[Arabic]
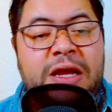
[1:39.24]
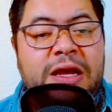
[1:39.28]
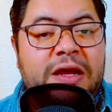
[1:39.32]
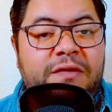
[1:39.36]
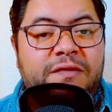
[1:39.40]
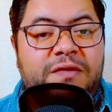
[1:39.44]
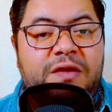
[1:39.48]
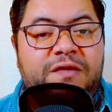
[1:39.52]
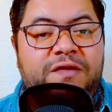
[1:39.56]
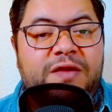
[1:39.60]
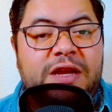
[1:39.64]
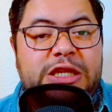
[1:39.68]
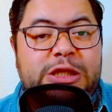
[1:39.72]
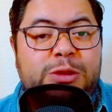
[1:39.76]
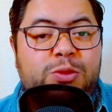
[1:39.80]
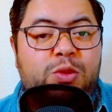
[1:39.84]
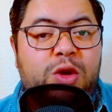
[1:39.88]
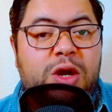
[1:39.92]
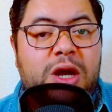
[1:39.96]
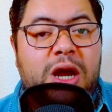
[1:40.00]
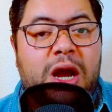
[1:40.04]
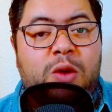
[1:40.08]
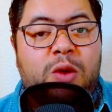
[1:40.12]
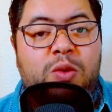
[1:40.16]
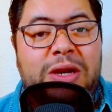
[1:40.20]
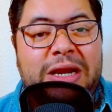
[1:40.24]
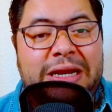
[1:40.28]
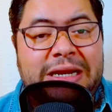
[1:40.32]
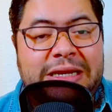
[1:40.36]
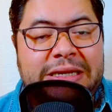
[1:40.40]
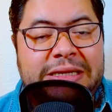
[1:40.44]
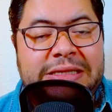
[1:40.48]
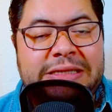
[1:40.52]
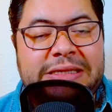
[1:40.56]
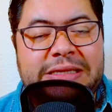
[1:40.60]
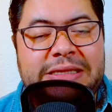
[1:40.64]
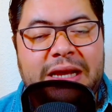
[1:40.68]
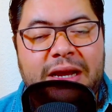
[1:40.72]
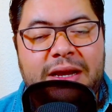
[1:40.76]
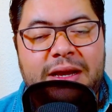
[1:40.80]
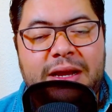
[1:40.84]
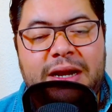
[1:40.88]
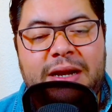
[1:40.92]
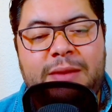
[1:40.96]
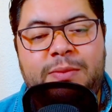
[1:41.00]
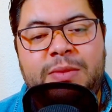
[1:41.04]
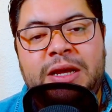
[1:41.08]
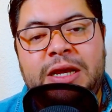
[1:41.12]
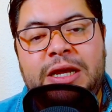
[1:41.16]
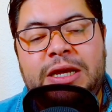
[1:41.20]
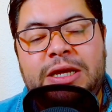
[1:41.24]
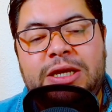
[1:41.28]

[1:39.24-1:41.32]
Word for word: في الفيسبوك او الانستغرام